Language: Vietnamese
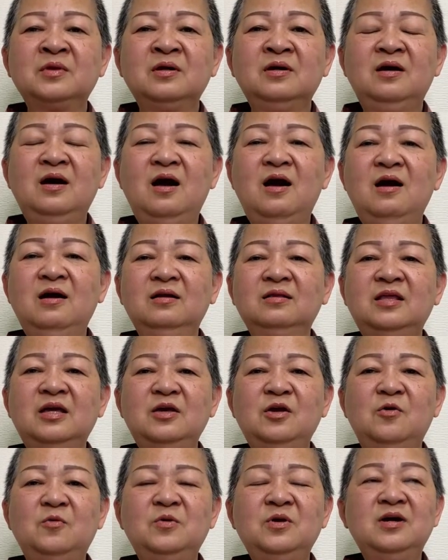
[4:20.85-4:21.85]
đó thí
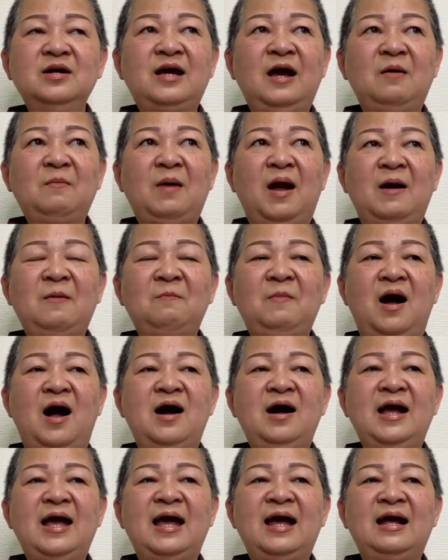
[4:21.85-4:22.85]
dụ như các bạn
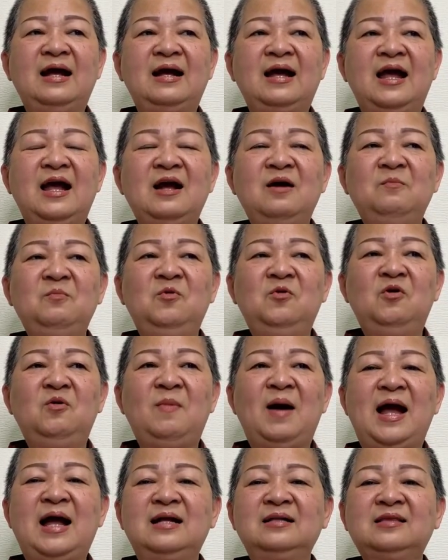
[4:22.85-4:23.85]
mở hàng ăn mua
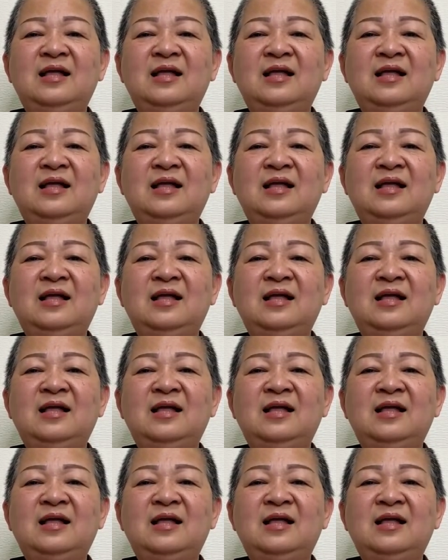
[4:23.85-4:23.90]
bán